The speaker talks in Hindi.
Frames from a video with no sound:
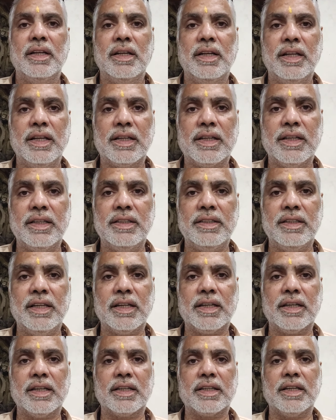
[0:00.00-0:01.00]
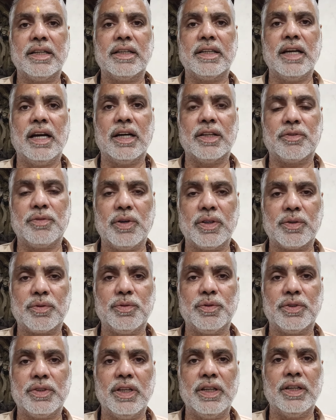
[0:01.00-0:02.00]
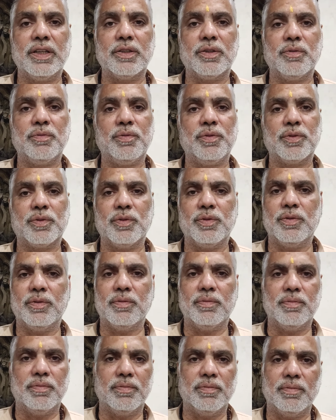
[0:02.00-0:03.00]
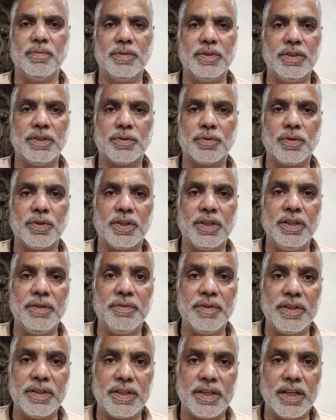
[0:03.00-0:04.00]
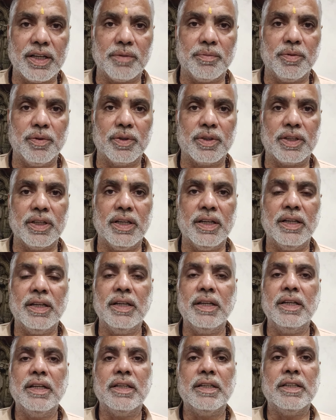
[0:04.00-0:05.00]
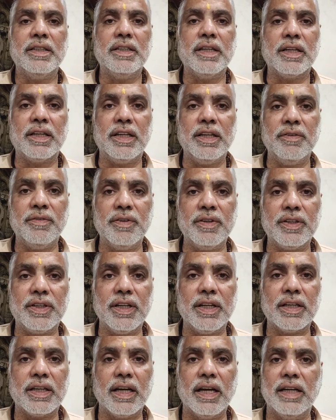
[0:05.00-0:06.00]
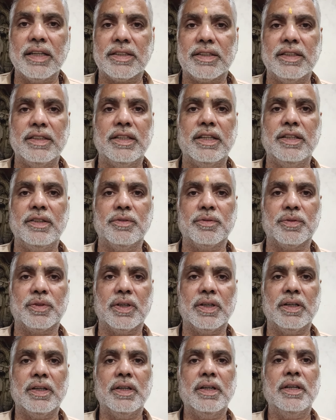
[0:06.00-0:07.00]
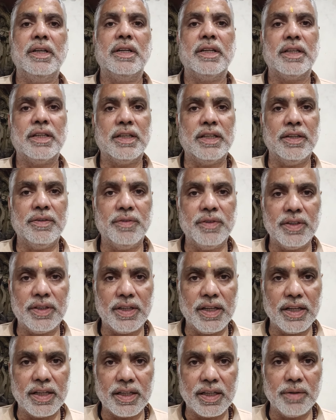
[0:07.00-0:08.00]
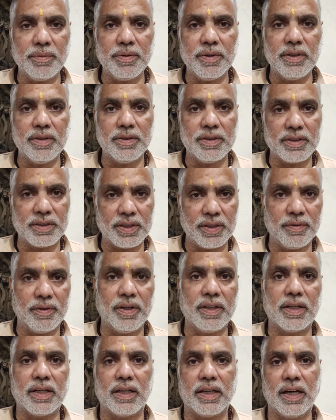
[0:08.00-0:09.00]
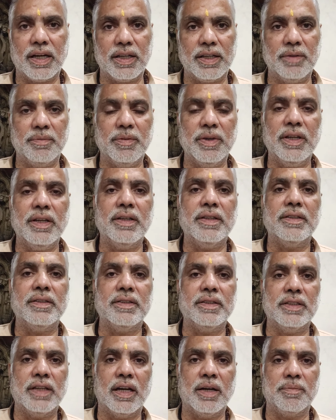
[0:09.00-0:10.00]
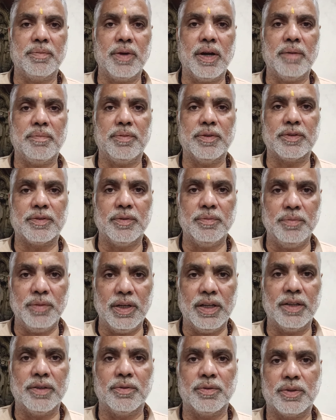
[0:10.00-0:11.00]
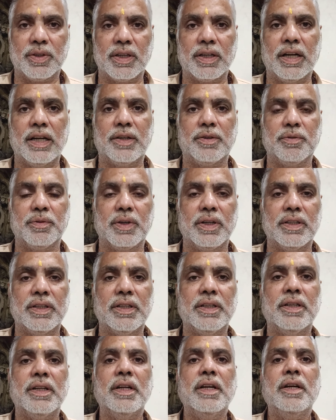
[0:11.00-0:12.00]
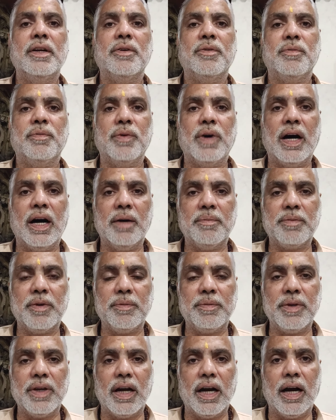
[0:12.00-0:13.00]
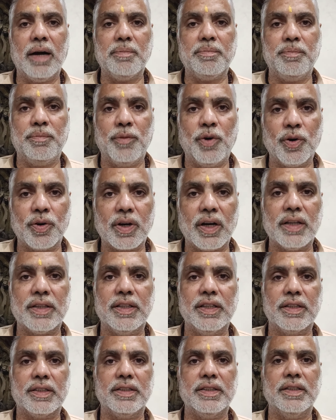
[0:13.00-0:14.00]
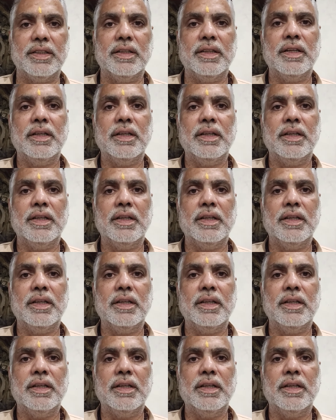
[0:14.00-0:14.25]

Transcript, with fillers: लेकिन ये करके कि हाथों हाथ कुछ देंगे तो वो तो इसको गिव एंड टेक बोलते हैं ये गिव एंड टेक ऐसे नहीं होता गिव एंड टेक के भी इस तरह वाले कार्य में जहां पे आपस में मिलन होता है गेट टुगेदर वहां पे भी आप मौका देखिए